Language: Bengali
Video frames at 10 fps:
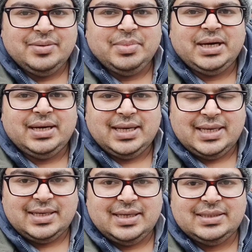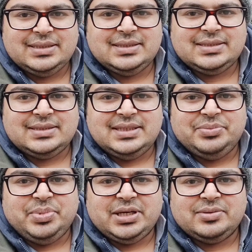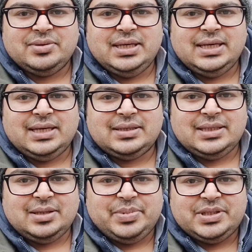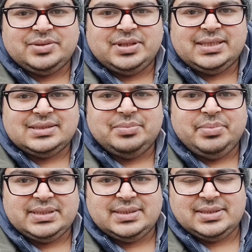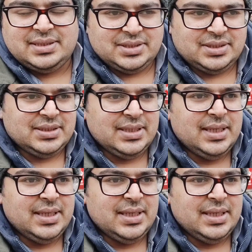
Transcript: বা এখানকার যে স্ট্রিট বানগুলো আর তার পেছনেই আছে বাস স্টেশন